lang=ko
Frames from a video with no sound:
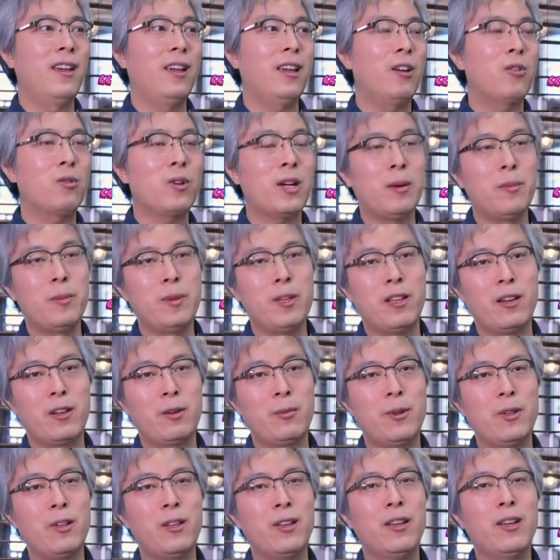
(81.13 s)
하고 갑니다.
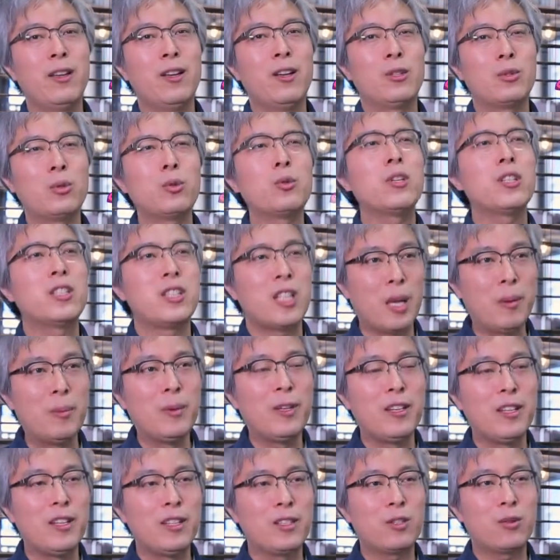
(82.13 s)
그러면 솔직히
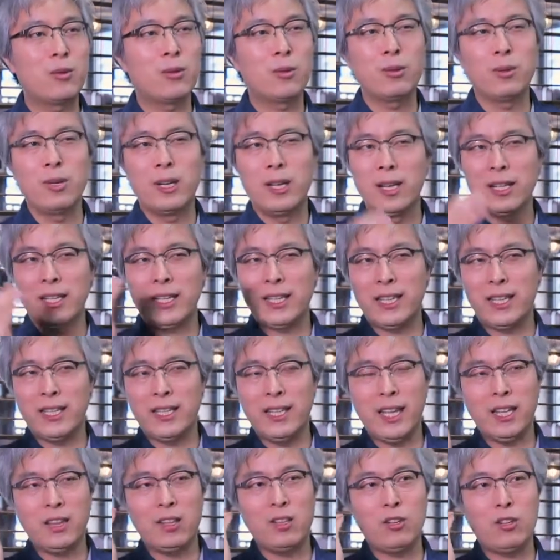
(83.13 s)
재미는 있어도 그
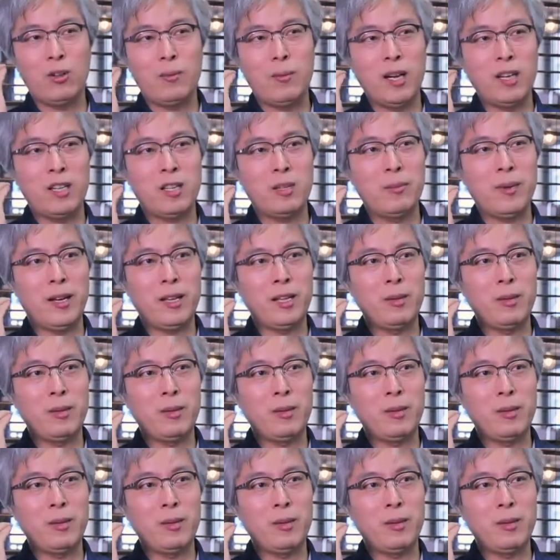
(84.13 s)
기대했던 것만큼